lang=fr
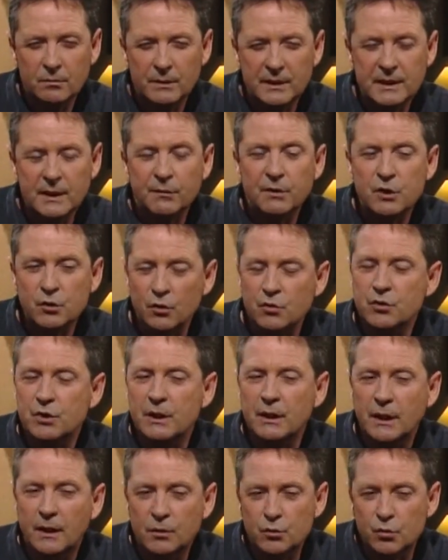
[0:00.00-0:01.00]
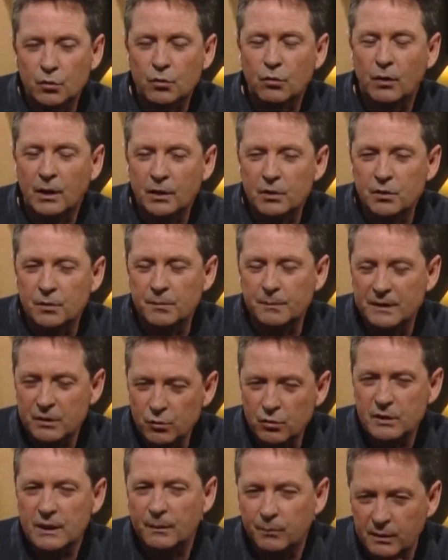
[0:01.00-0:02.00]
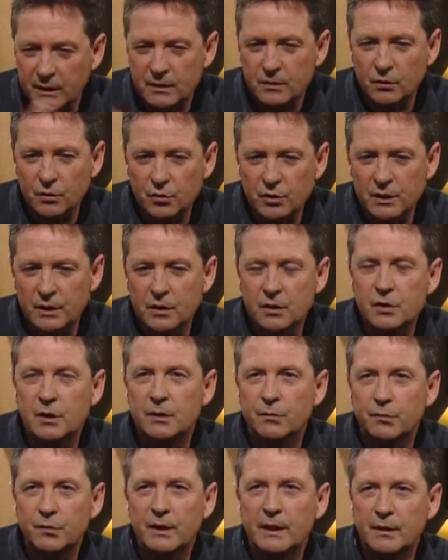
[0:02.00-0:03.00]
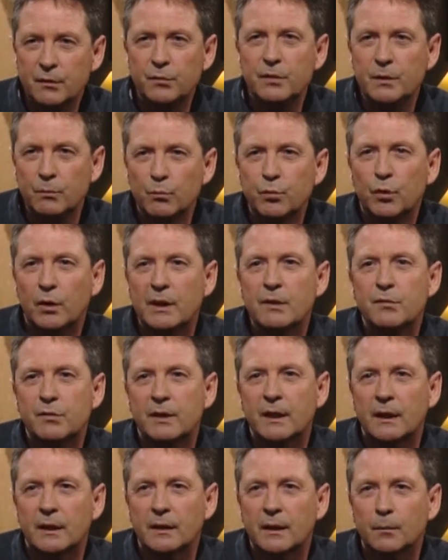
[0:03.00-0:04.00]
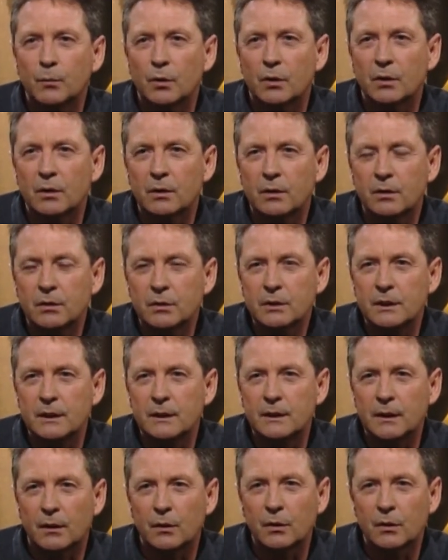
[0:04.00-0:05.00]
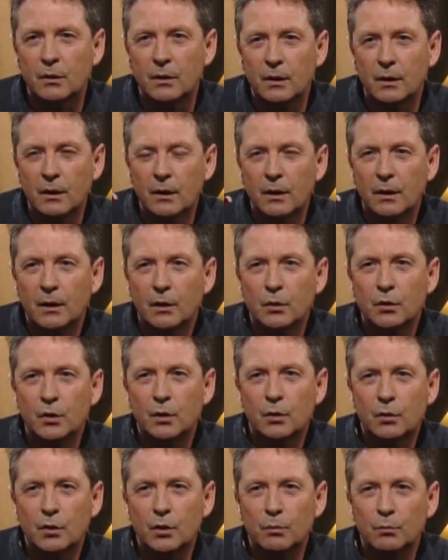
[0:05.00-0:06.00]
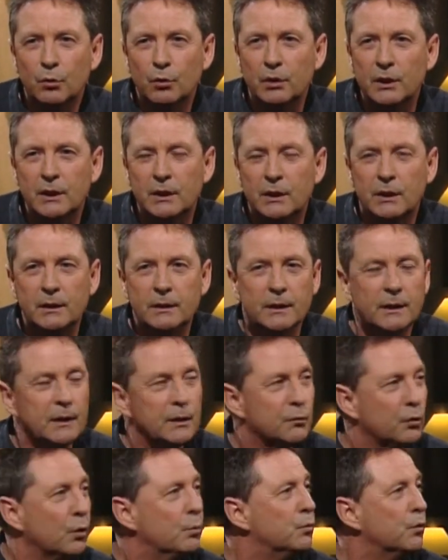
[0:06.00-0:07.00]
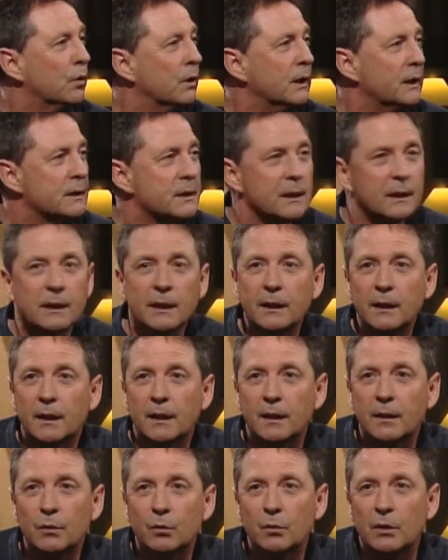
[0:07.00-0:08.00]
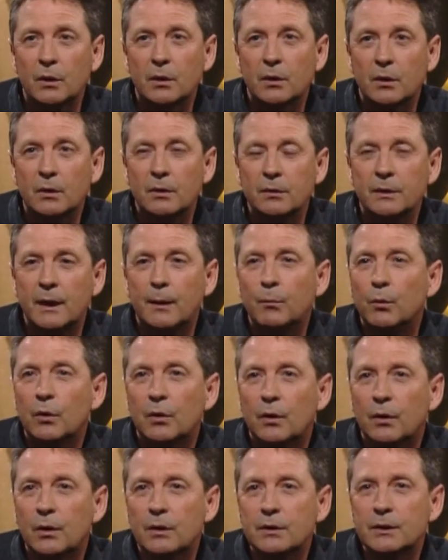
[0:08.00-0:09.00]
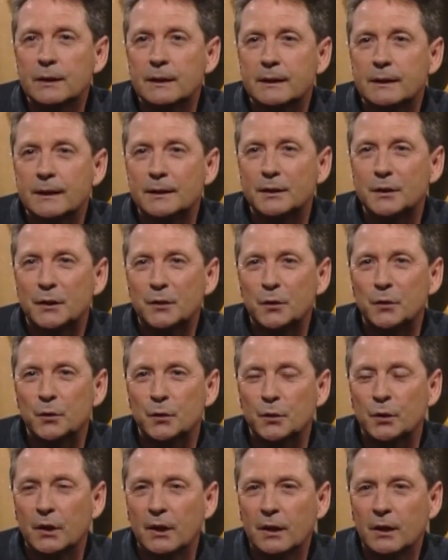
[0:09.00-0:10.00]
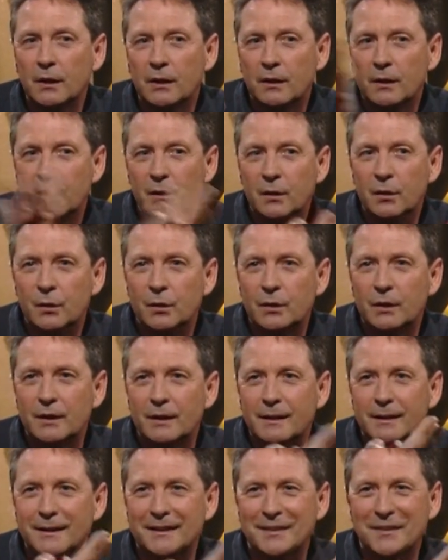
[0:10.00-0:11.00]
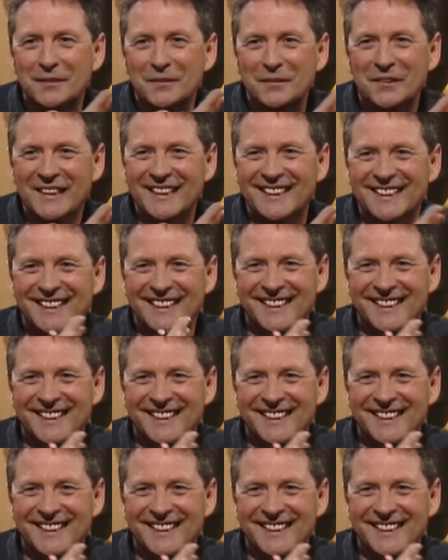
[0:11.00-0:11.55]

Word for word: Mais ça va changer là, je hmm. crois. Mais jusqu'à présent, j'ai fait les films pour les faire d'abord c'est-à-dire euh, comment on écrit des livres pour les écrire, quoi. Euh, d'abord, c'est-à-dire que oui, mais confiant à arrêter le créole